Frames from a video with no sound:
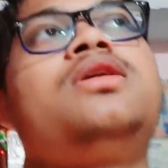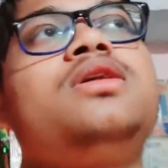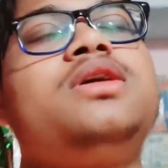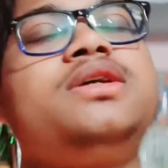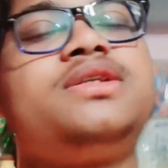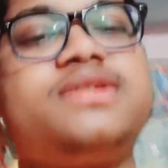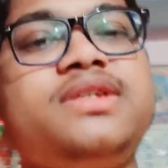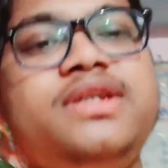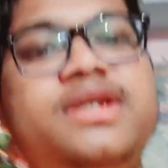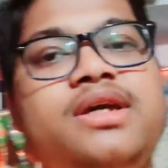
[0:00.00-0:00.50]

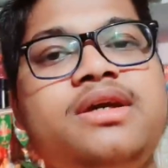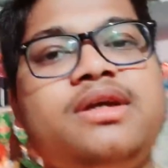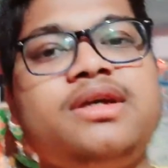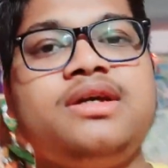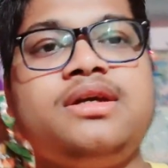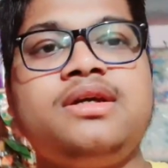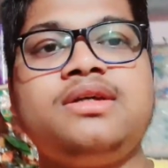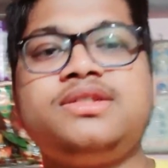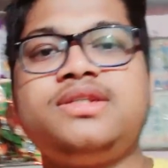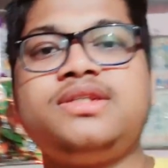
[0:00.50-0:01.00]
इसलिए
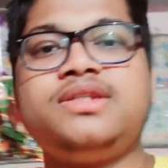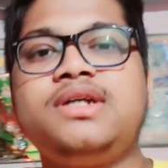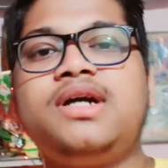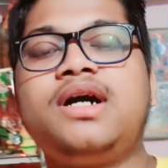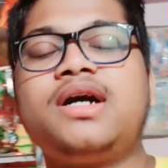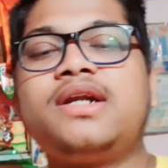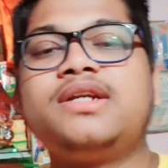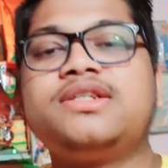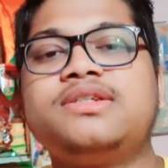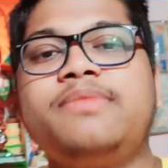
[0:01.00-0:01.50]
इसी
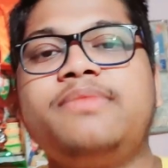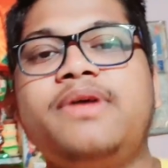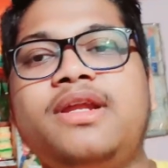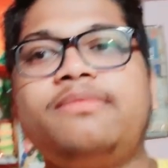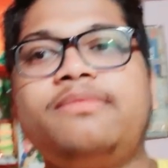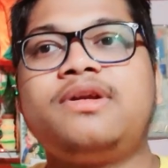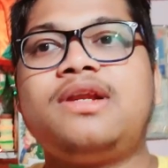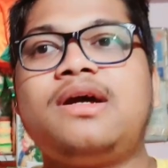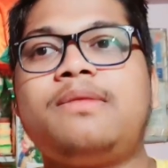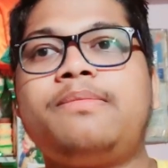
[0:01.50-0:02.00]
कारण से मैं
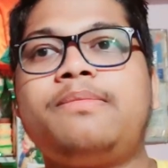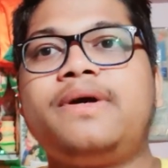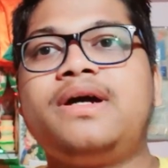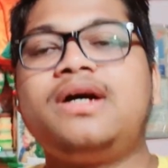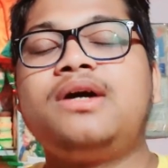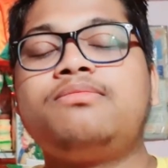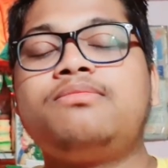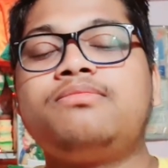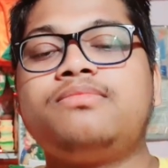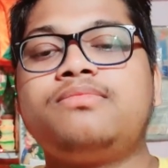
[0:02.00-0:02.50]
नहीं बना
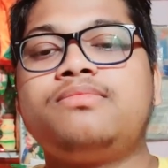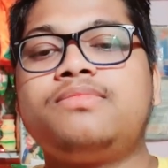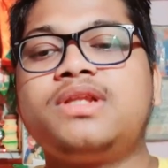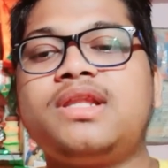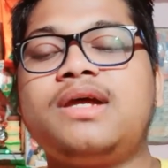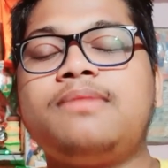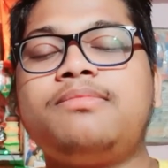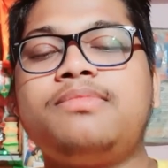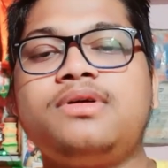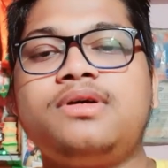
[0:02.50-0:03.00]
पाया
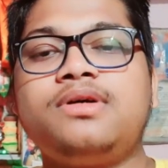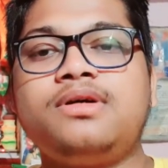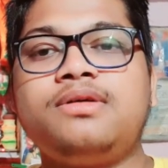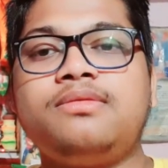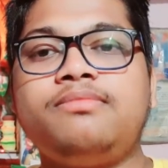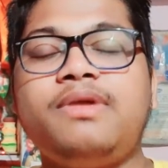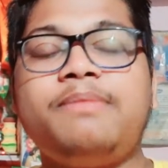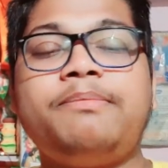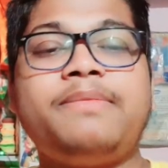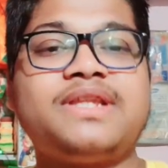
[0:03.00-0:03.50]
मतलब
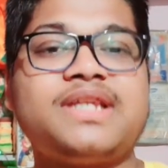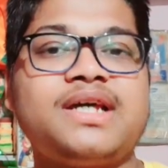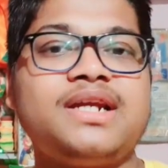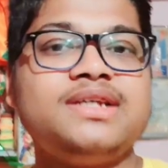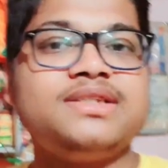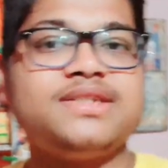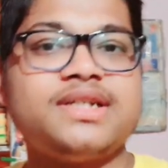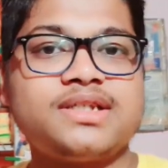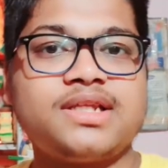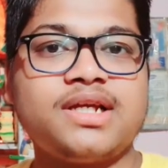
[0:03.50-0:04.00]
मैं बता
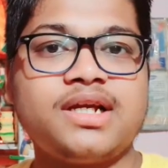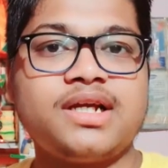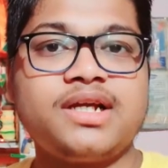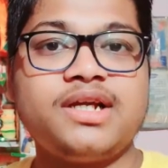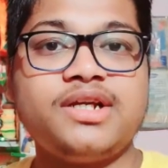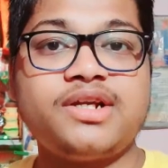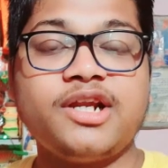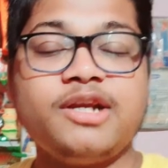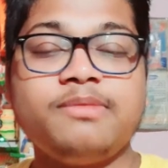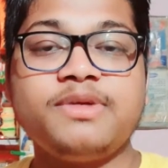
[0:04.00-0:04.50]
नहीं सकता
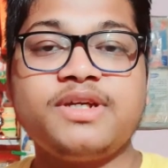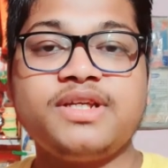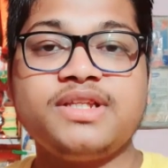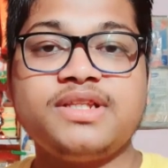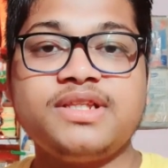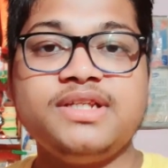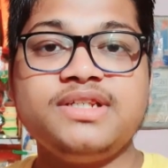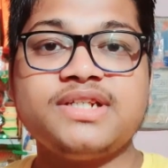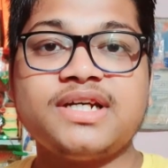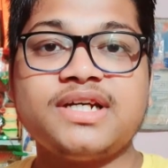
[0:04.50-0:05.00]
कि ट्रेन में
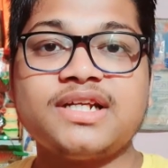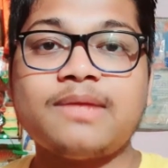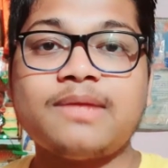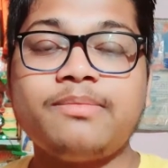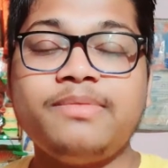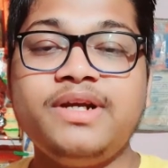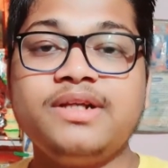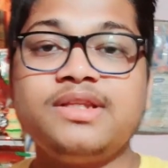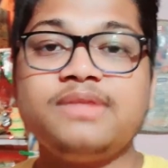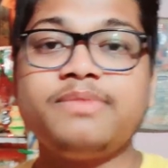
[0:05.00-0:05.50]
कितनी ज़्यादा
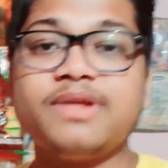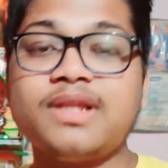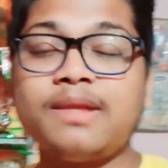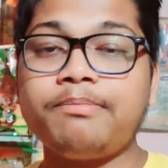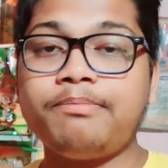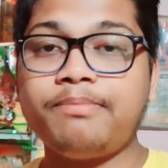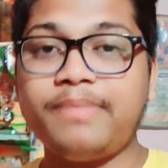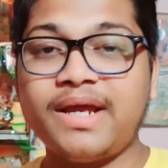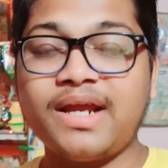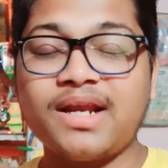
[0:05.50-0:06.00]
भीड़ थी
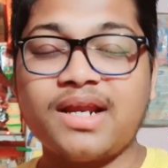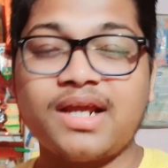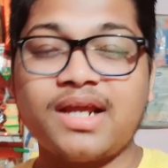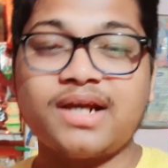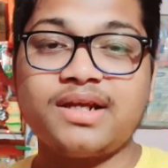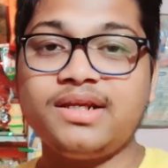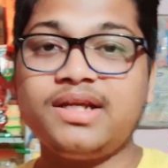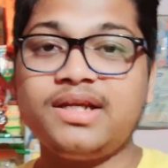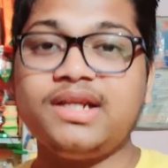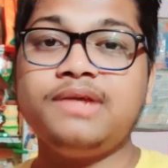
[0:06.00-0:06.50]
मतलब पैर
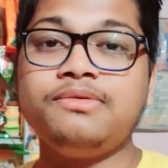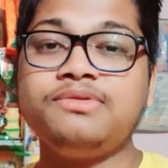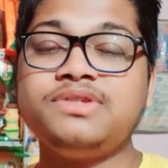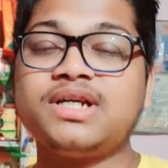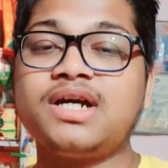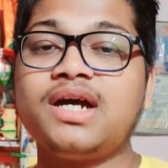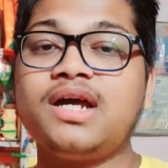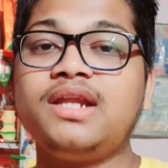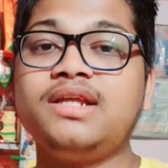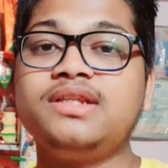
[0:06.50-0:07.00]
रखने के लिए भी
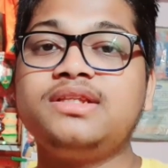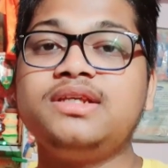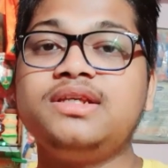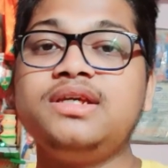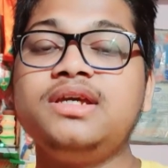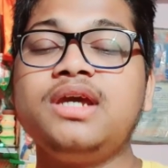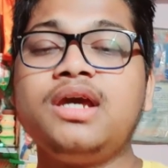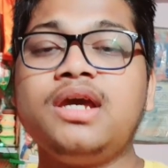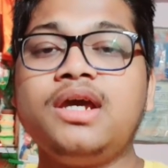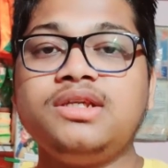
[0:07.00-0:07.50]
जगह नहीं
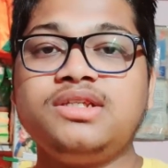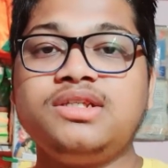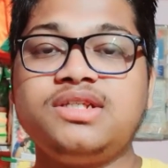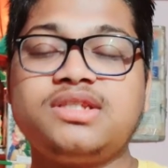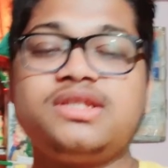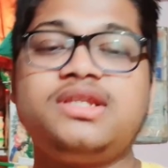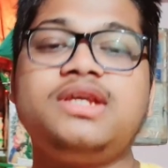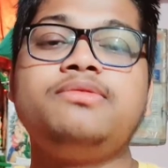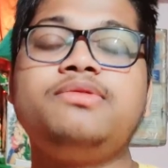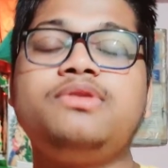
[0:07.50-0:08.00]
थी
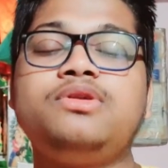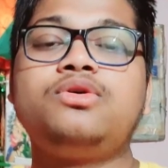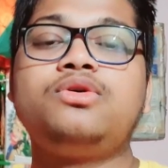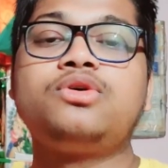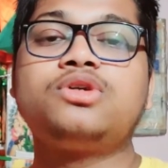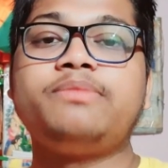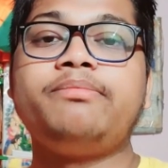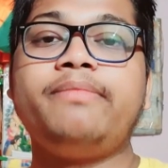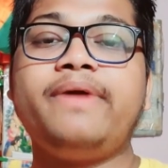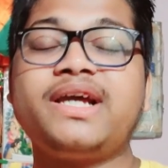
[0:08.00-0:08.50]
जितने भी
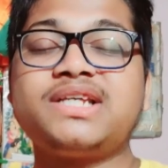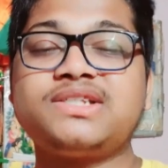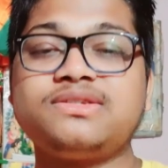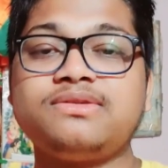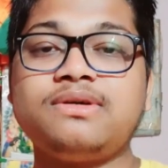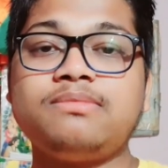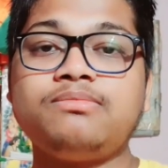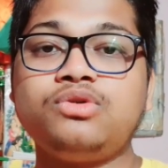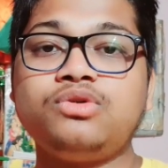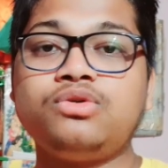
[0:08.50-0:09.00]
लोग थे
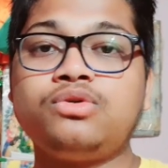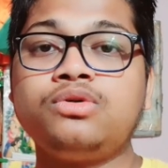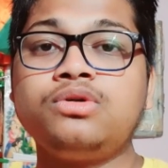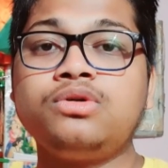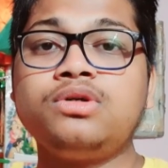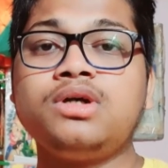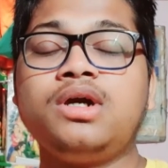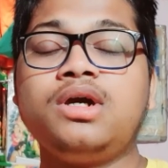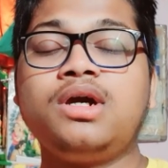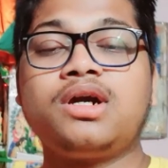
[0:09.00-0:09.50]
मैक्सिमम
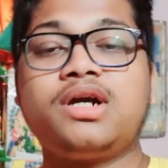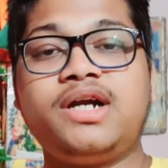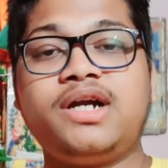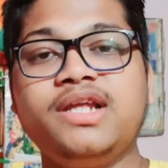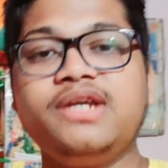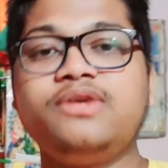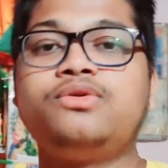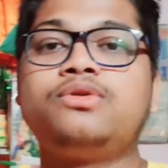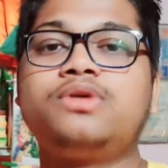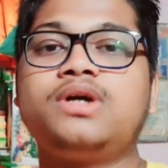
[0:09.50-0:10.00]
लोग
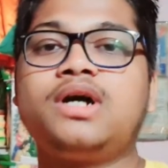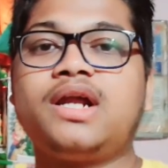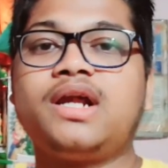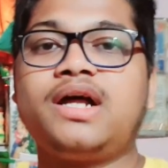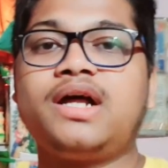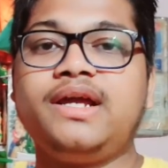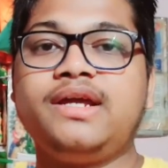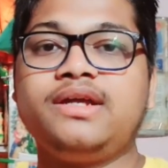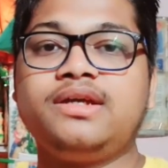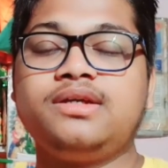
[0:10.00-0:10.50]
खड़े होकर
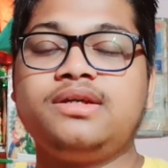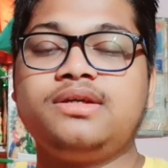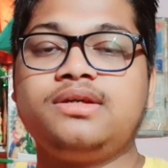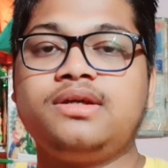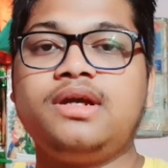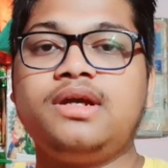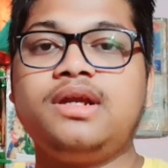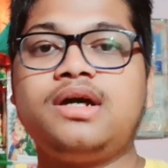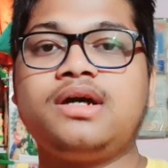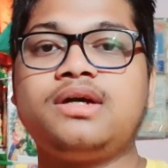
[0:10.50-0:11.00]
आए
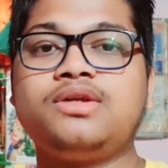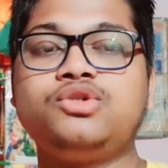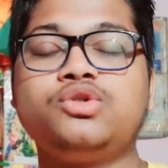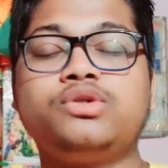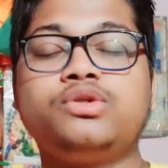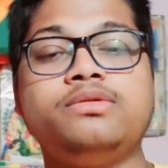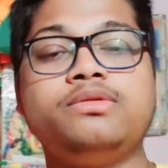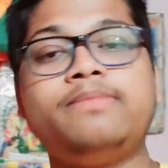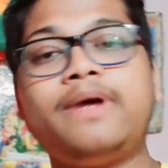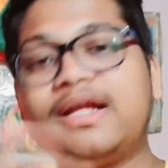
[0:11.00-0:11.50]
है ना
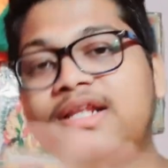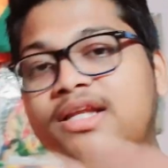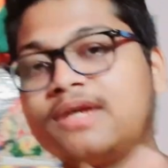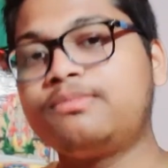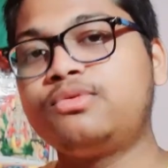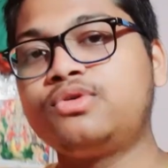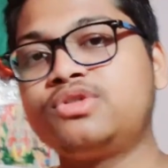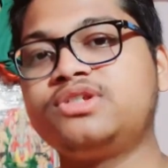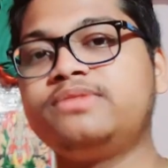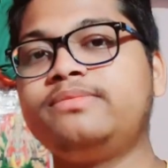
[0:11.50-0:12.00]
जो भी
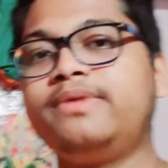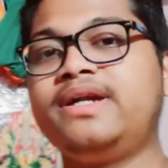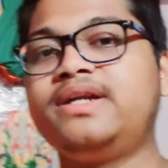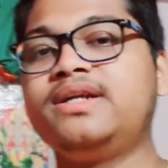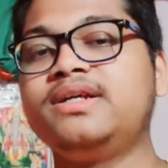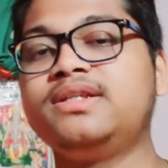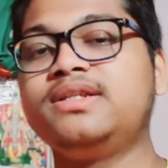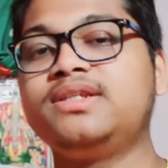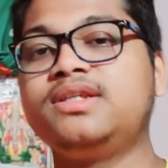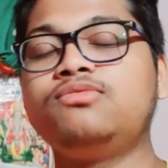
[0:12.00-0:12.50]
बांदकपुर से
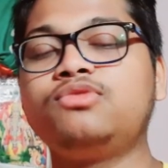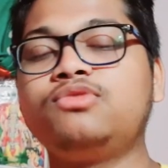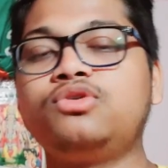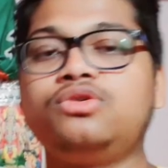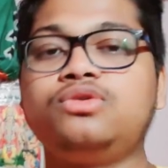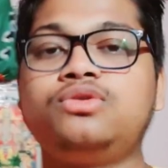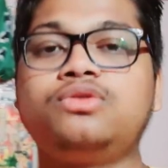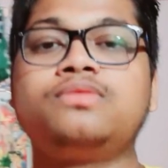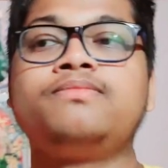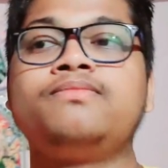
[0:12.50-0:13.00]
बैठे थे वो
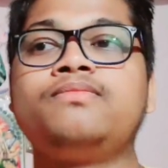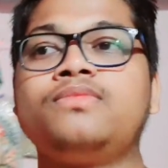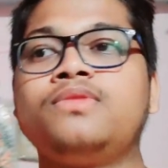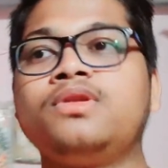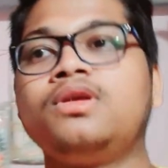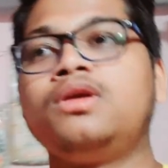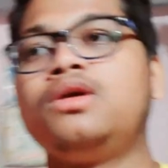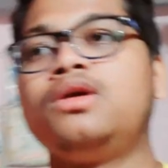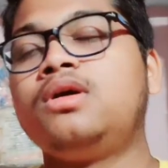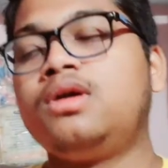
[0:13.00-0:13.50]

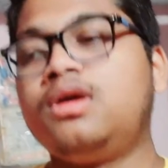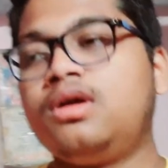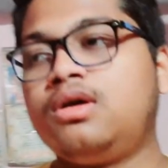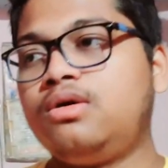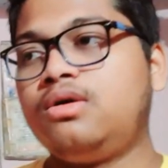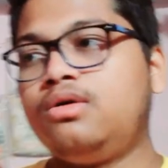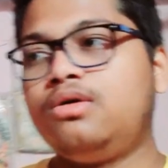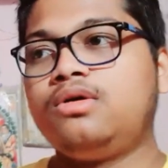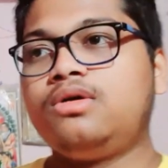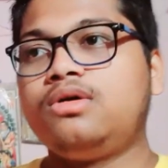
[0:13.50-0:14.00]

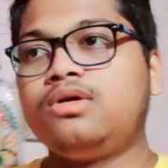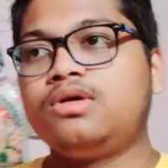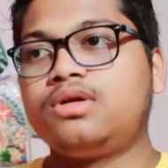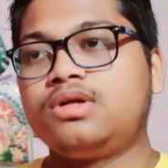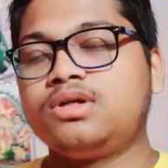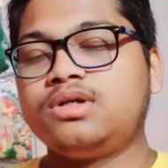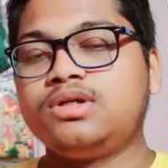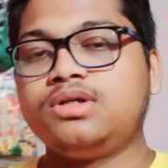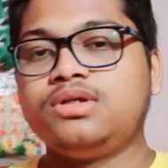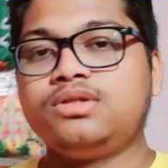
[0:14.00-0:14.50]
लोग और